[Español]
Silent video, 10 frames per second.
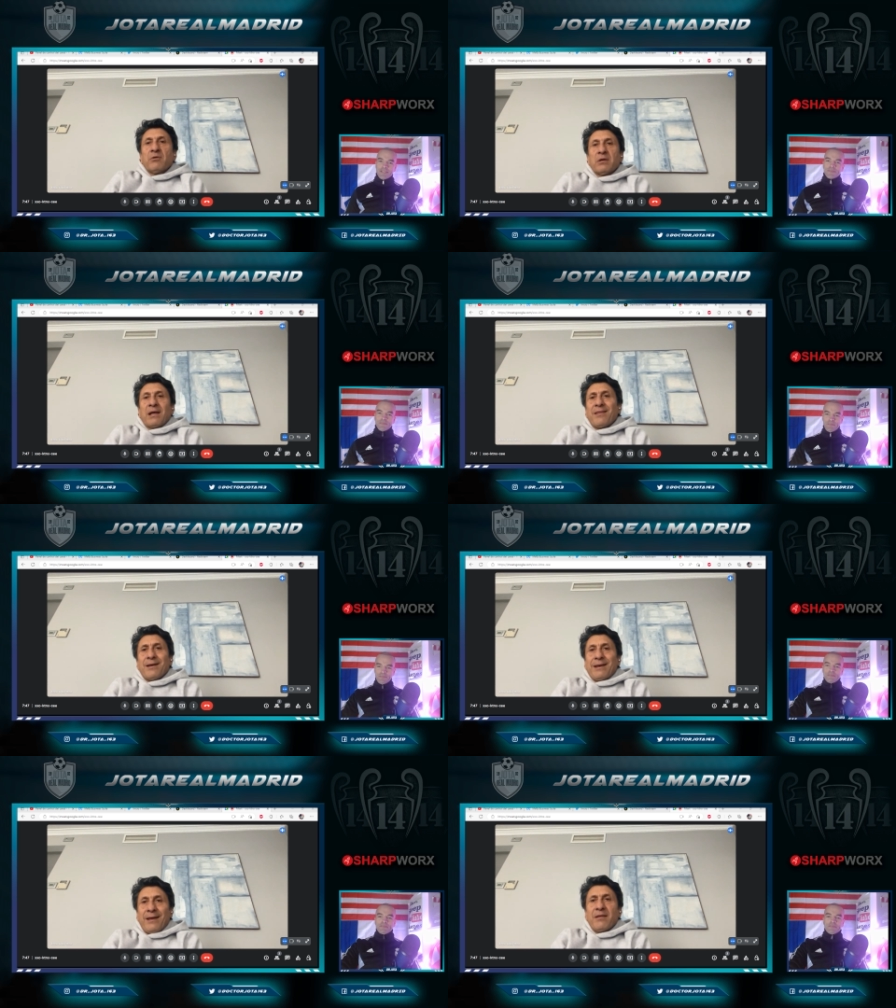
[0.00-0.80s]
O sea,
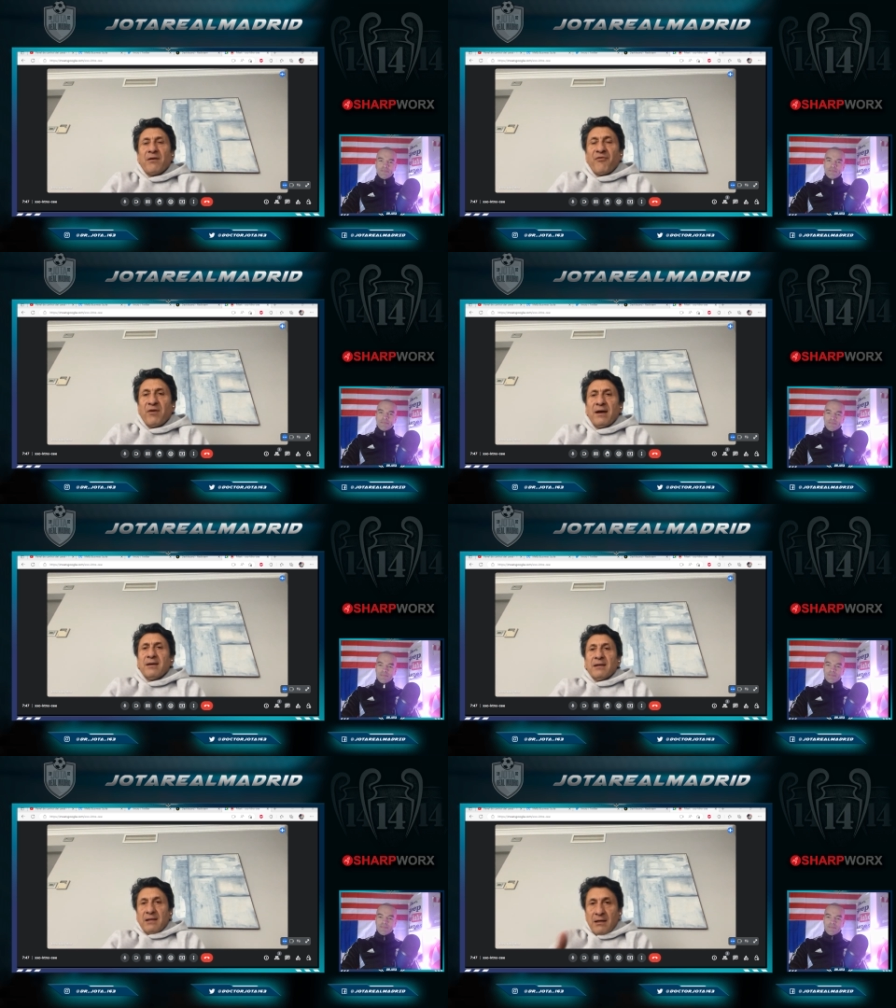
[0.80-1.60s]
no es nada, nada
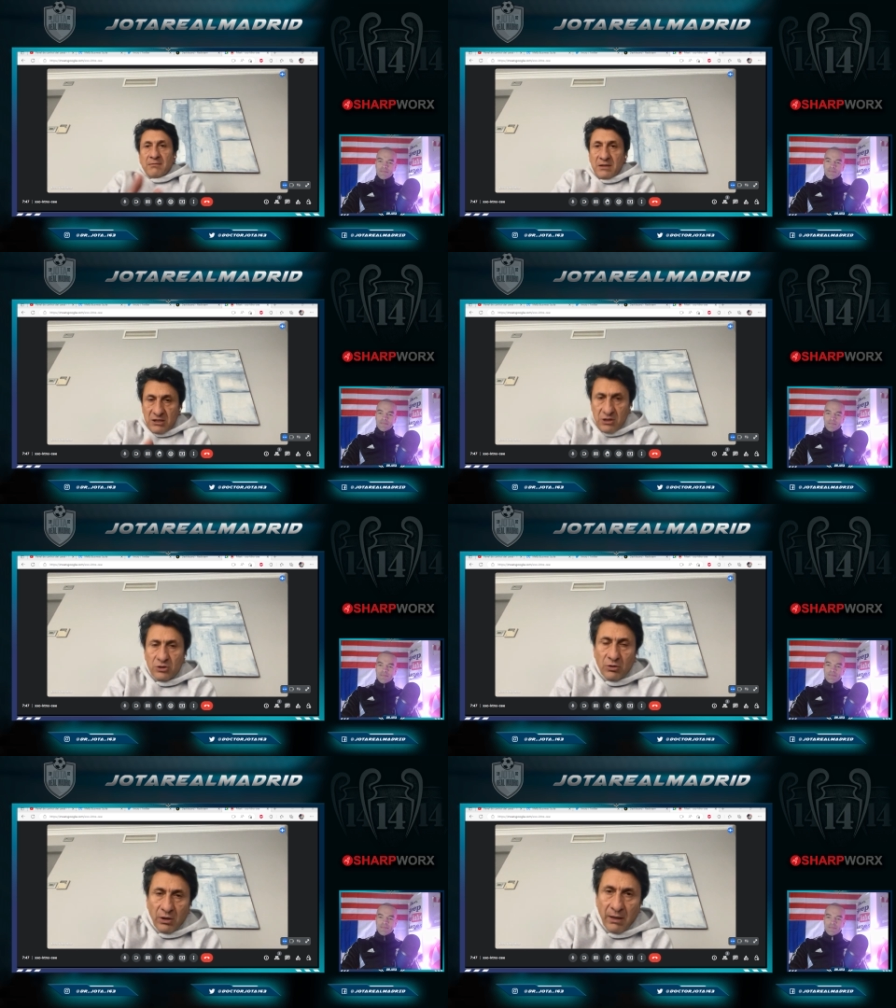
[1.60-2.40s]
de fiar. Y ya
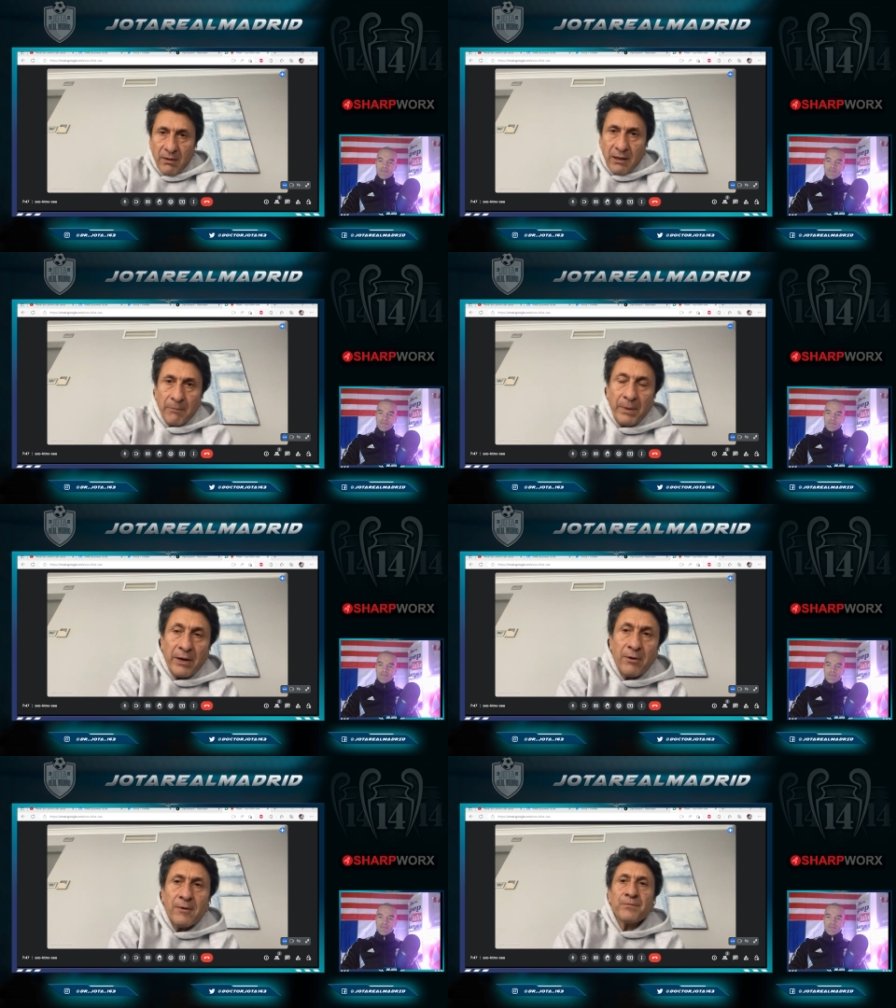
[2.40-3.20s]
insisto, que,
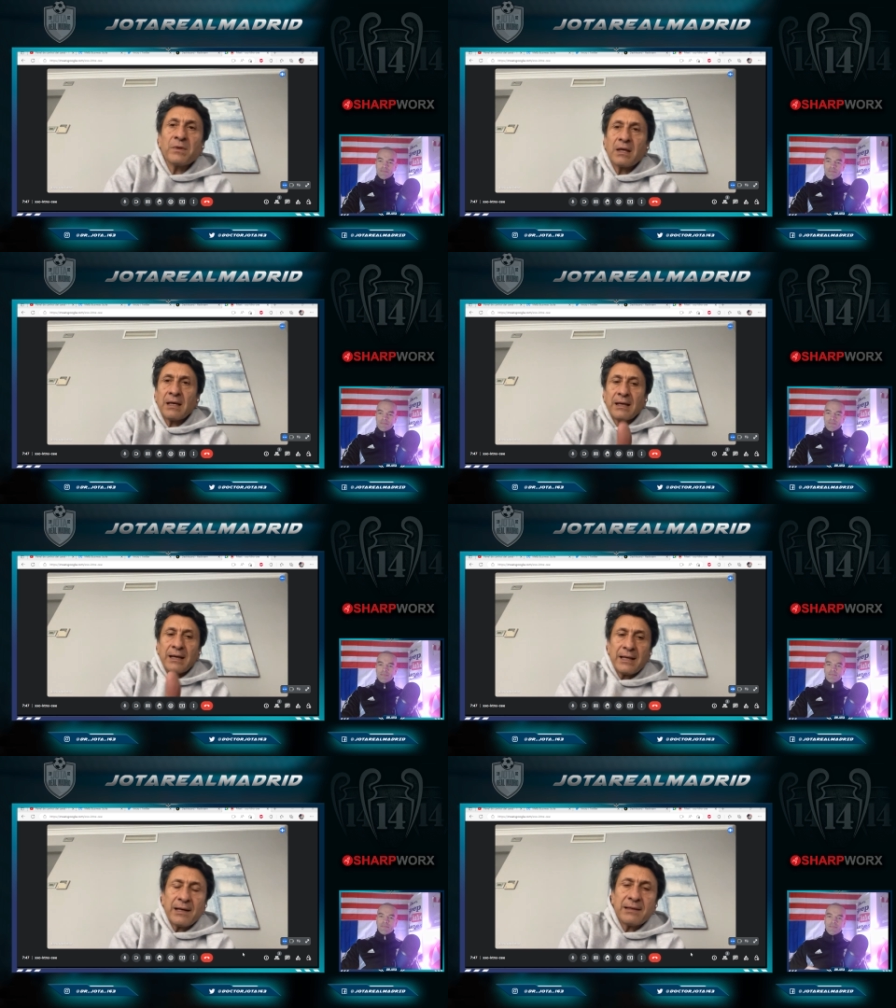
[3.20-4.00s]
espero
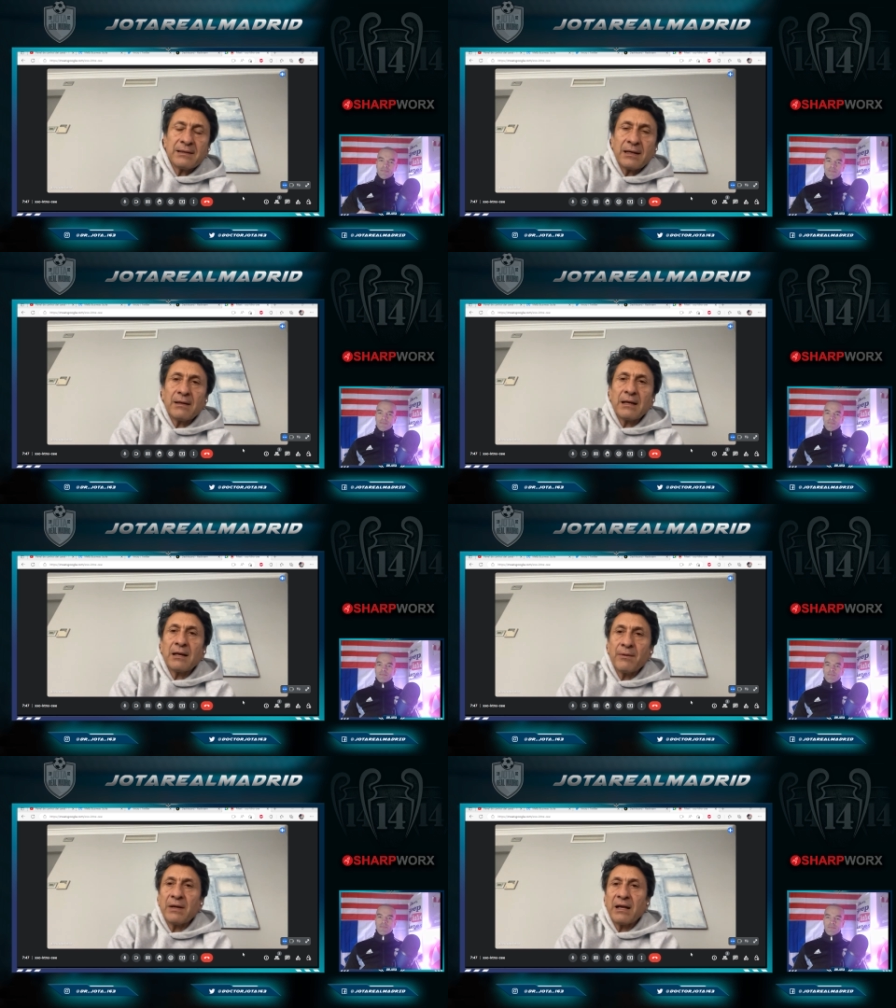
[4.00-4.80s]
que hayan
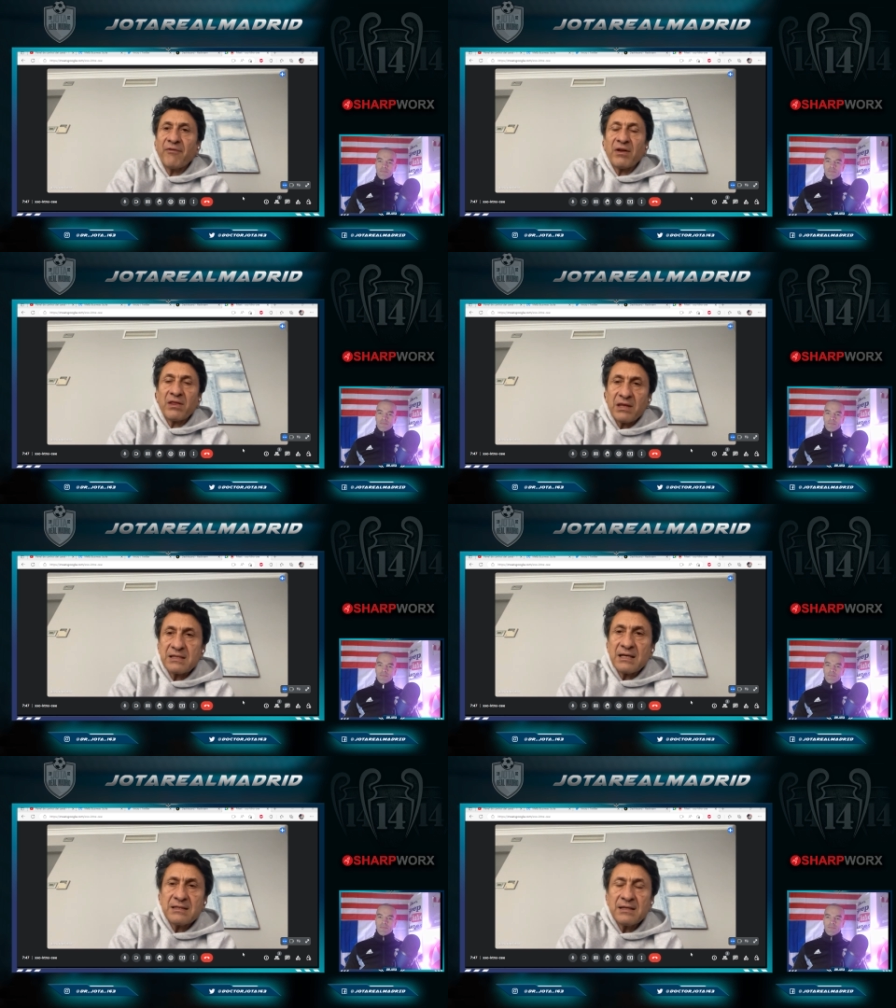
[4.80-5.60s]
retirado de las
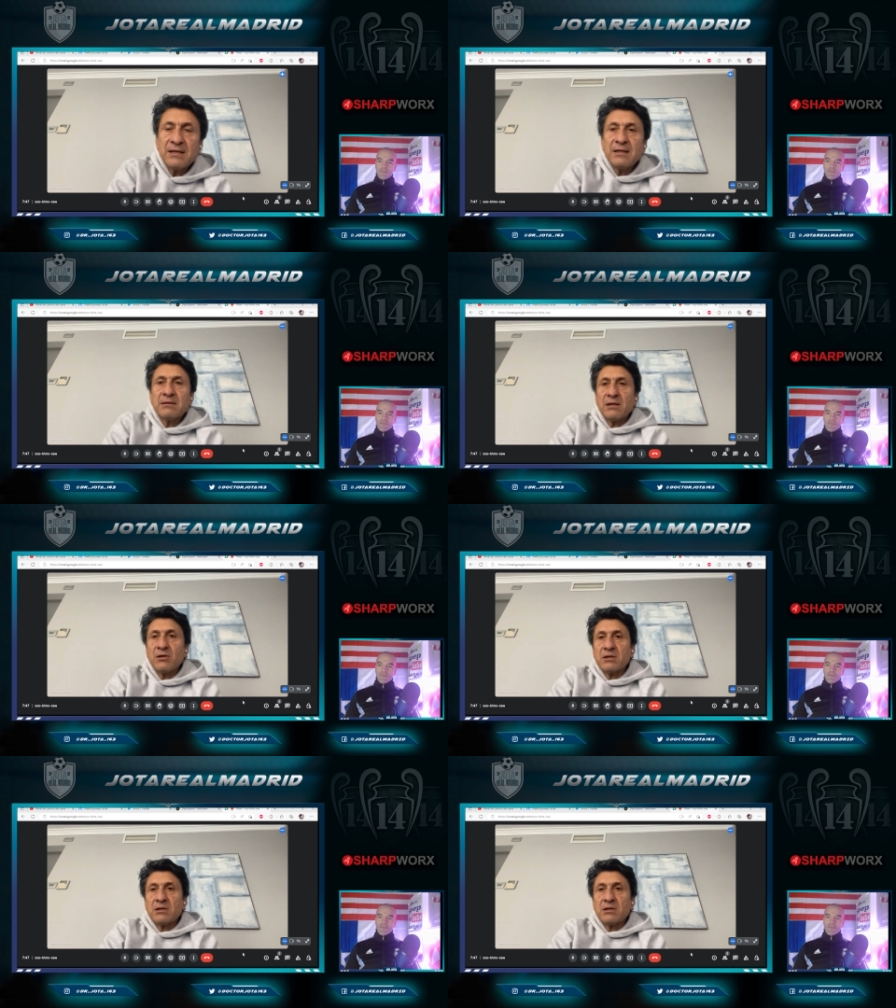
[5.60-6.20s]
librerías francesas,